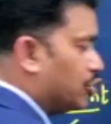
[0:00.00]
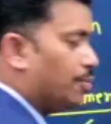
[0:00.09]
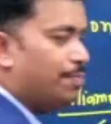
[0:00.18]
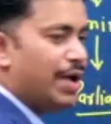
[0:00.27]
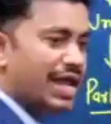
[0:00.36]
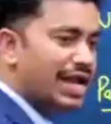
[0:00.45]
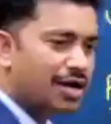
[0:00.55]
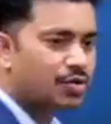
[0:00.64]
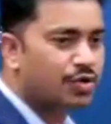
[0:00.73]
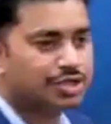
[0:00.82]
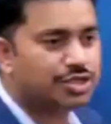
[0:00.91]
तो पहला
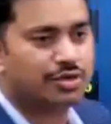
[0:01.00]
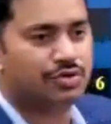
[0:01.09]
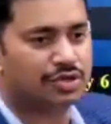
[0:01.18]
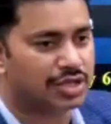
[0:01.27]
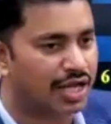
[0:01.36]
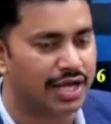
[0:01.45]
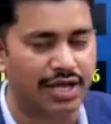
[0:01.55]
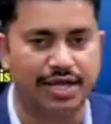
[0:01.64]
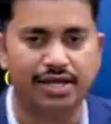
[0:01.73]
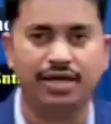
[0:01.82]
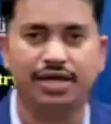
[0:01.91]
क्वेश्चन उठता
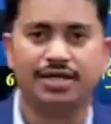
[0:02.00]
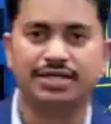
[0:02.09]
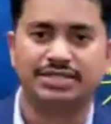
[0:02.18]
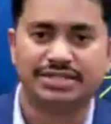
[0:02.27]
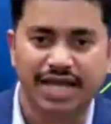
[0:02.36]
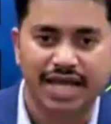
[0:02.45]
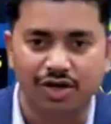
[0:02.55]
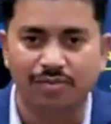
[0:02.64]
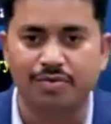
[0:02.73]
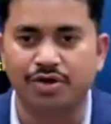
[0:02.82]
है कि सेल ऑफ